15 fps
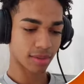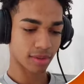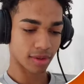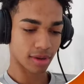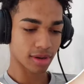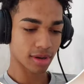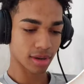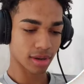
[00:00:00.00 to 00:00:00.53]

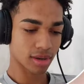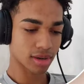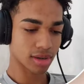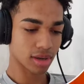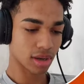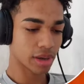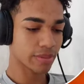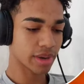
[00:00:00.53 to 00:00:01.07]
Ó, ó,
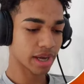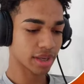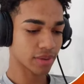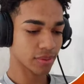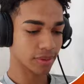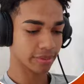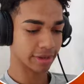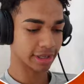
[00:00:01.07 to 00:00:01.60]
ó,
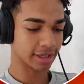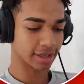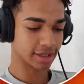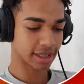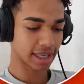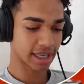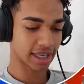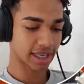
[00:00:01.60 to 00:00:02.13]
Mardome.
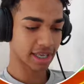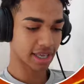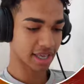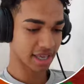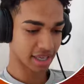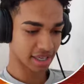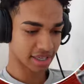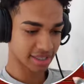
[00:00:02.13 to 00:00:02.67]
Que que é
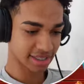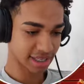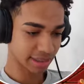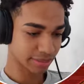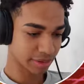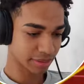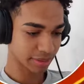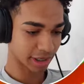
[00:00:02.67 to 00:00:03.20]
isso,
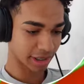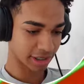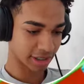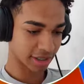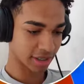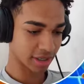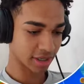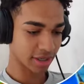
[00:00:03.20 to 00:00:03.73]
hein, meu
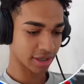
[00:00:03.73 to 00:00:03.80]
brother?